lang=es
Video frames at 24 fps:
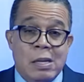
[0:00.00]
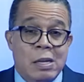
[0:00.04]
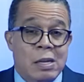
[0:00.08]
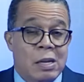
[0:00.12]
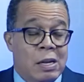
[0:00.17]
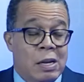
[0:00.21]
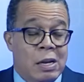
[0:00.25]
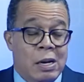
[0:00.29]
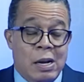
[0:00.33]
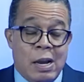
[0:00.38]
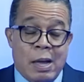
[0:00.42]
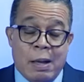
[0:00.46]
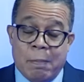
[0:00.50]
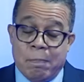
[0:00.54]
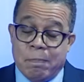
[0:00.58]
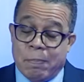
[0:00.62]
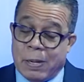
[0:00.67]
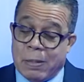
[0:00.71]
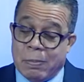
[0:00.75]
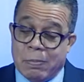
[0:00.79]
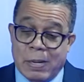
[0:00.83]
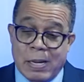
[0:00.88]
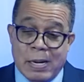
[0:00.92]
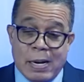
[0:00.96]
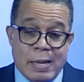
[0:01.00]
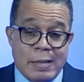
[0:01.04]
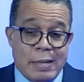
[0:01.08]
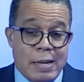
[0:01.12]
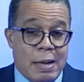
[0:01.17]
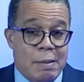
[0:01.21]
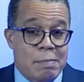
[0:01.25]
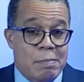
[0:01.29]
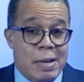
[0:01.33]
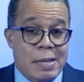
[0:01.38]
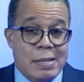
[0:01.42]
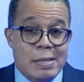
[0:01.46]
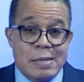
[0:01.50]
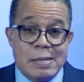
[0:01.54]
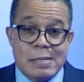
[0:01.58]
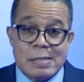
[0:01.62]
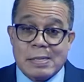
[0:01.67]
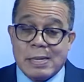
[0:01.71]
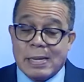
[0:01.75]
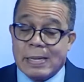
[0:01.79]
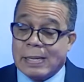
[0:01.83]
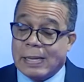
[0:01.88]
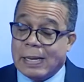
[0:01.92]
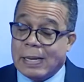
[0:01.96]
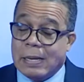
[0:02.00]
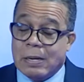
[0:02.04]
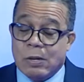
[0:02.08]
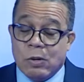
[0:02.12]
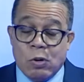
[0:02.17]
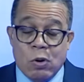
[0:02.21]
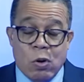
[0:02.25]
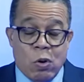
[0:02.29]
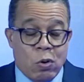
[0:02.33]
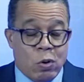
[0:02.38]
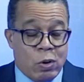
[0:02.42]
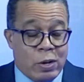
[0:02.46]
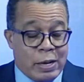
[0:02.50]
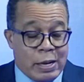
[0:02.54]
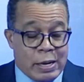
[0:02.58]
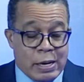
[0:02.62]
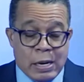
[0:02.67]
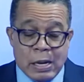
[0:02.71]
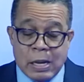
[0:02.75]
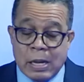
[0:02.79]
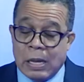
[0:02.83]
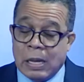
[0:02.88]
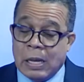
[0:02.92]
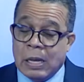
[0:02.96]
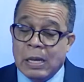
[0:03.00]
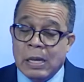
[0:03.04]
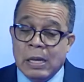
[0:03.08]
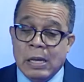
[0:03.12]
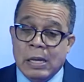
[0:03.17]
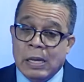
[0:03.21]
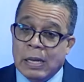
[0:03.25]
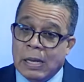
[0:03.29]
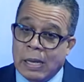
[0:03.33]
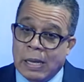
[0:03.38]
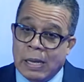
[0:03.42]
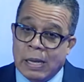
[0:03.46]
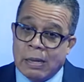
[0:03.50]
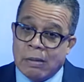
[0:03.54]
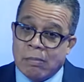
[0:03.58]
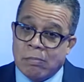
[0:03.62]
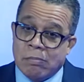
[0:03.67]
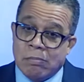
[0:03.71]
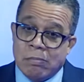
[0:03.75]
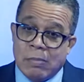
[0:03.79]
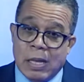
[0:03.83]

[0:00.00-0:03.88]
Eh, la primera dama dice que no cree en,